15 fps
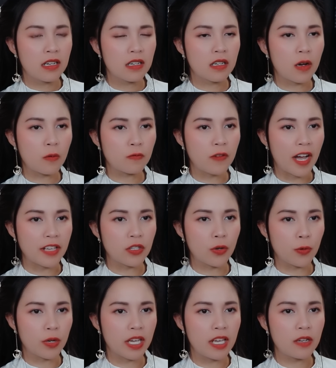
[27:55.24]
không phải
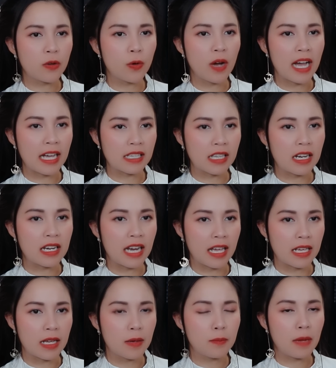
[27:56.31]
chủ kiến của hai tên
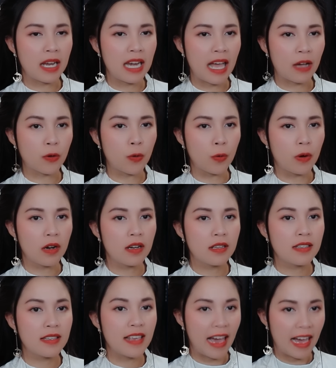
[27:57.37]
này mà là của
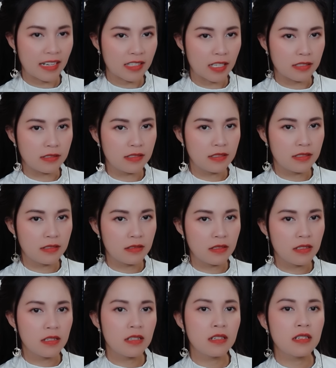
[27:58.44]
Nhã Tịnh.
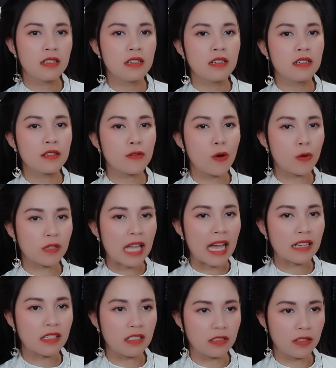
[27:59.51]
Cô
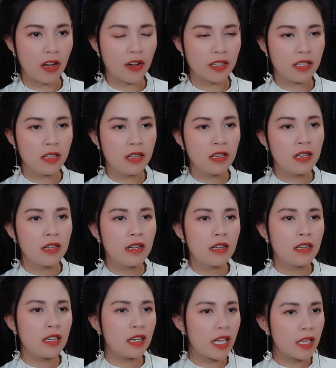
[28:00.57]
ta từng nói,
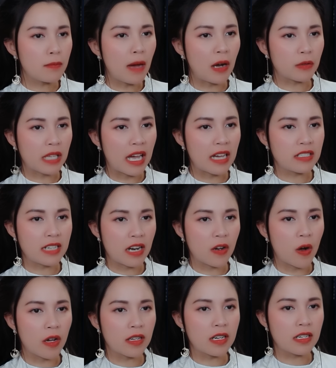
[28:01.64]
lấy bào thai ra
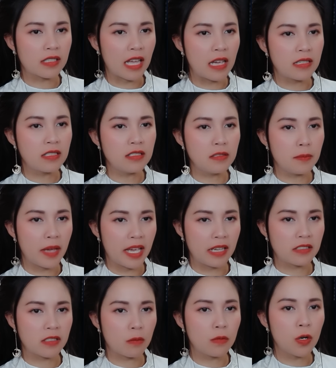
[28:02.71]
khỏi cơ thể người mẹ
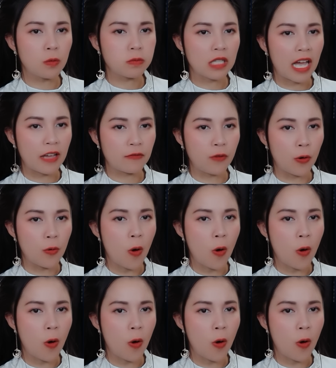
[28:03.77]
trong lúc thai phụ